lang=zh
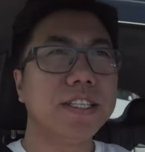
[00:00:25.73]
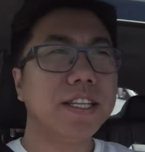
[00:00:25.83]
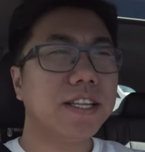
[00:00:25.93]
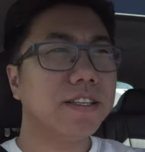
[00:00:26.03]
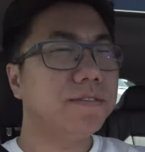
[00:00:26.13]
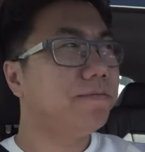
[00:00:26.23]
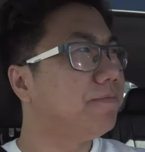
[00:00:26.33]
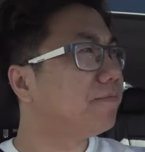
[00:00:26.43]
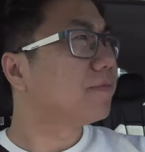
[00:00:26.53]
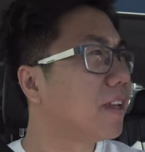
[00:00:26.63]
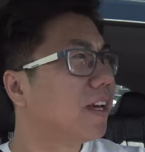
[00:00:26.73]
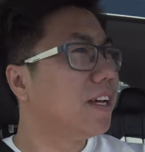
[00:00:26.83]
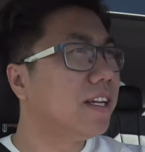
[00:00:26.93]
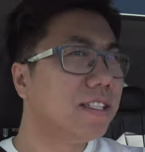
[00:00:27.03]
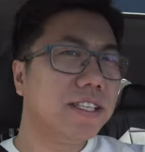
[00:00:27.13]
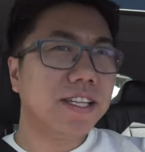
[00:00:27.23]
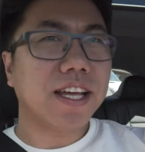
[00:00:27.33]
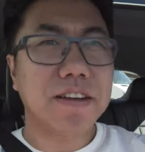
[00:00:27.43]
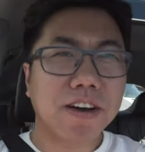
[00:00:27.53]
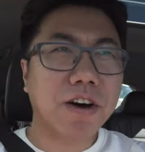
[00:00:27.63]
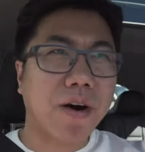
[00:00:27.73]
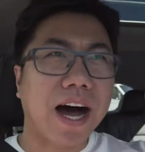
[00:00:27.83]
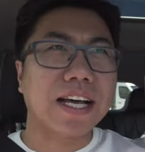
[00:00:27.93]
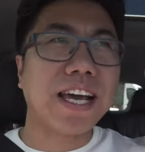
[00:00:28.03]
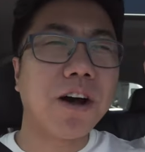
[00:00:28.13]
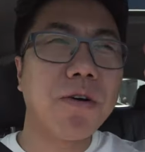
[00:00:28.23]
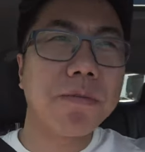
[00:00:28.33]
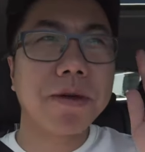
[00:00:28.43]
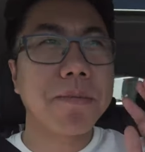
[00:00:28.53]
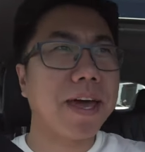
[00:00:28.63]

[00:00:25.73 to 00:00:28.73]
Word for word: 今天踩了这刹车。今天的温哥华阳光明